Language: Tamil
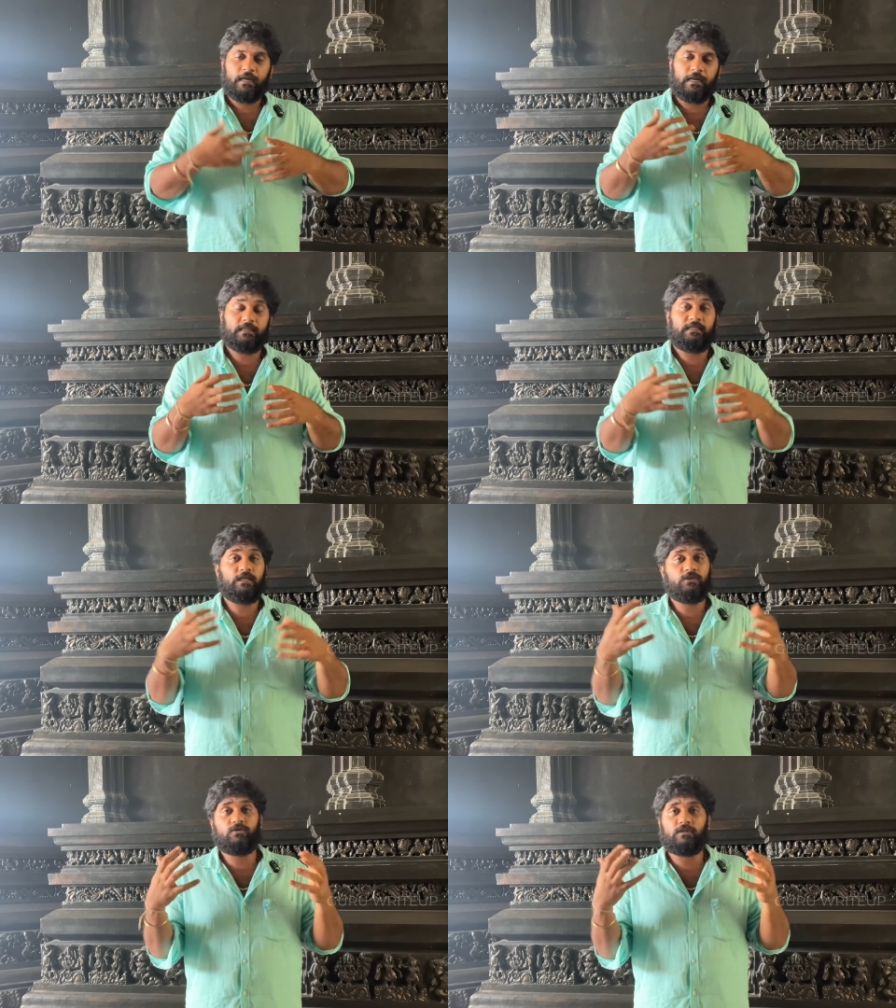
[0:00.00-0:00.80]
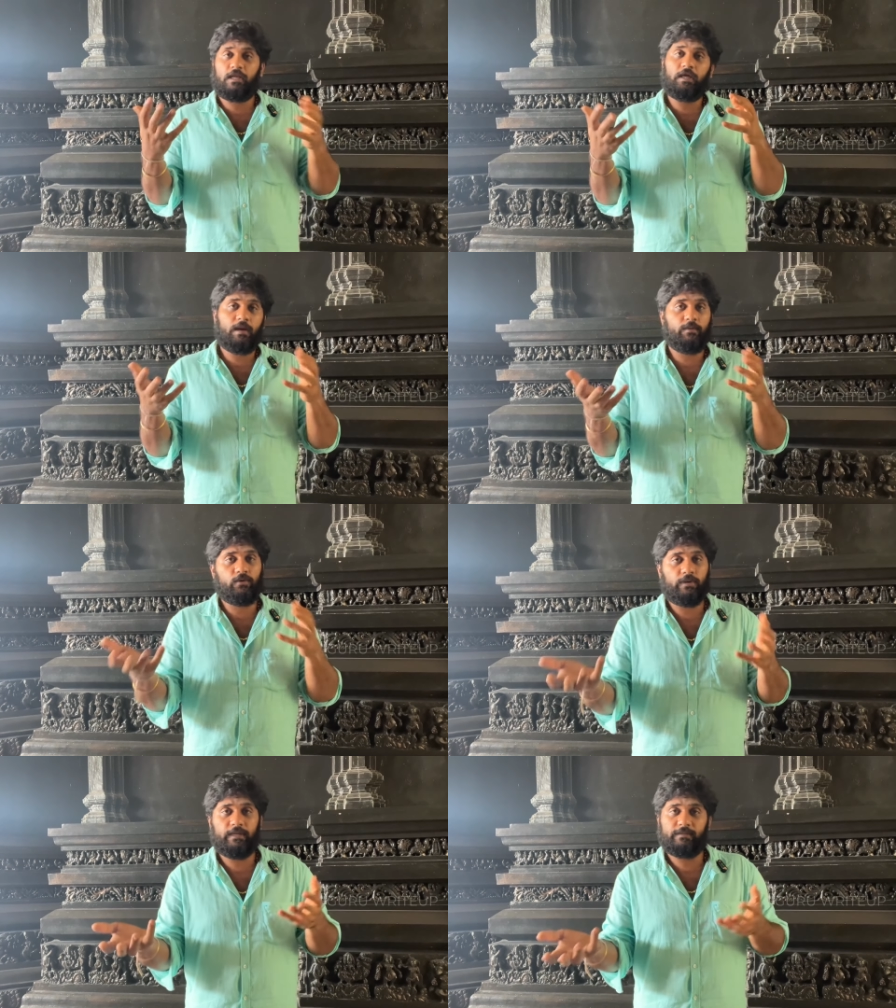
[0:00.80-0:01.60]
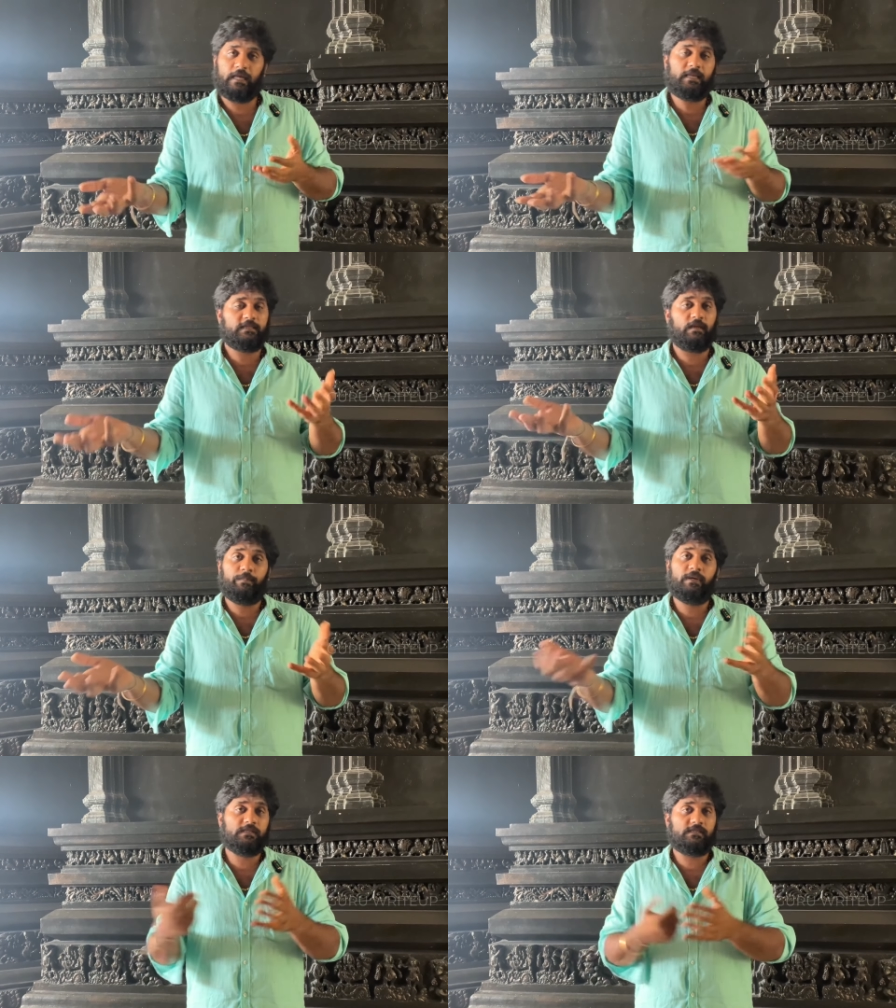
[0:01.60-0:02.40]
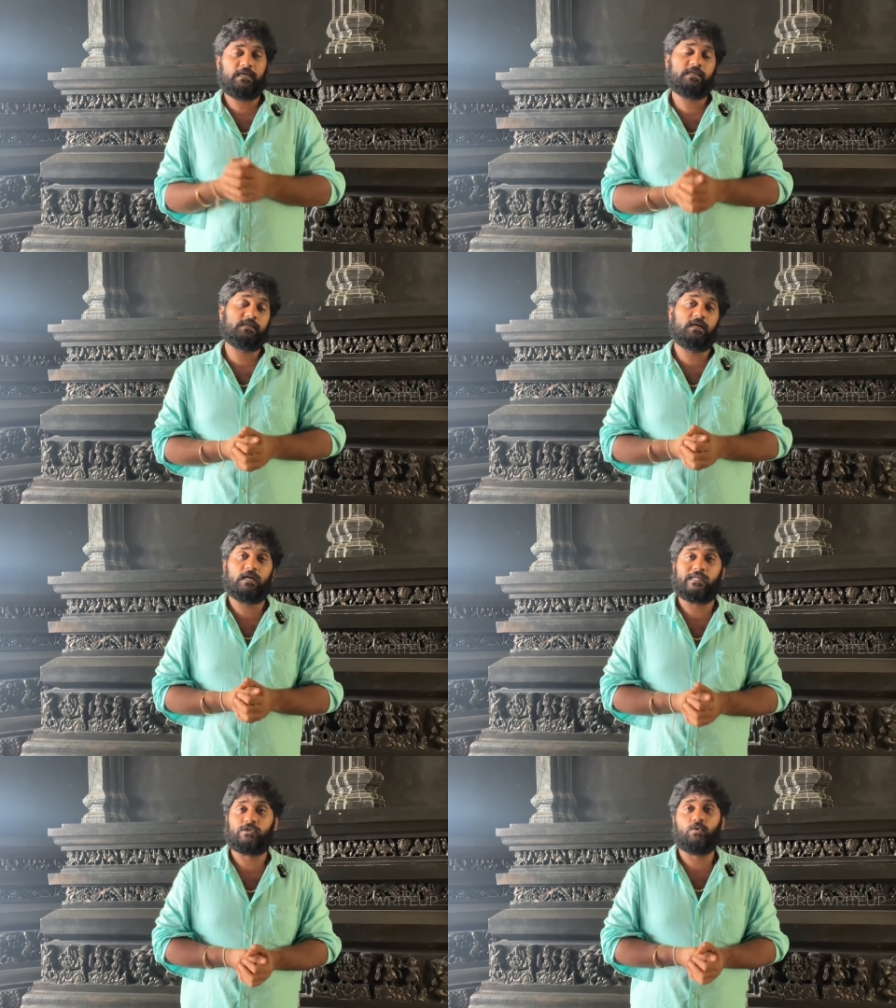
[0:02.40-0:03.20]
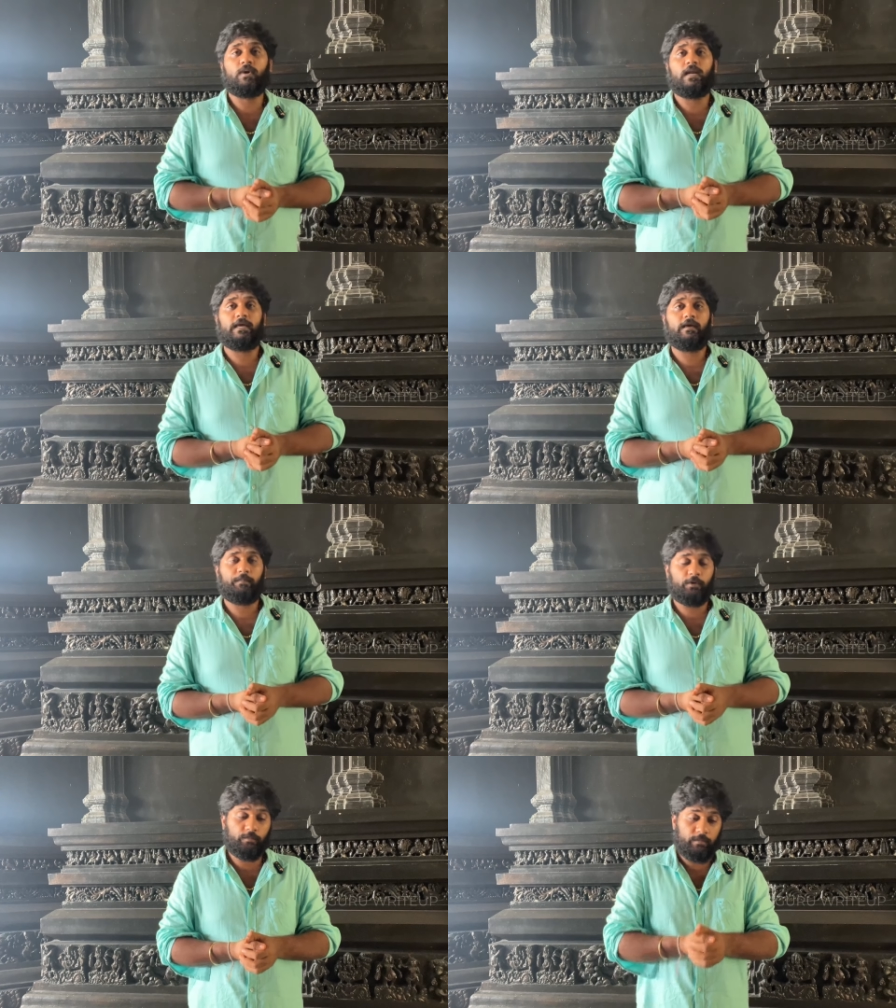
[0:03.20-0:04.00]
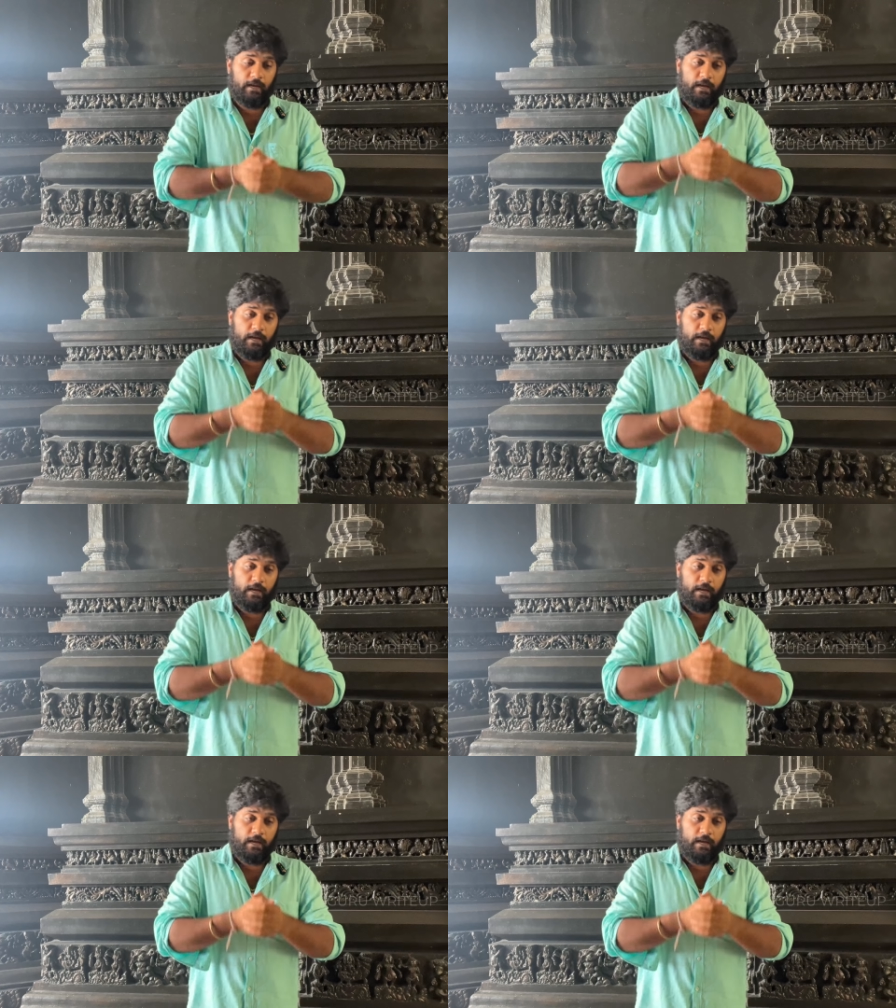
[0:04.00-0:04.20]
நான் தெரிஞ்சோ தெரியாமையோ நிறைய தப்புகள் செய்கிறதுக்கான சூழ்நிலை ஏற்படும்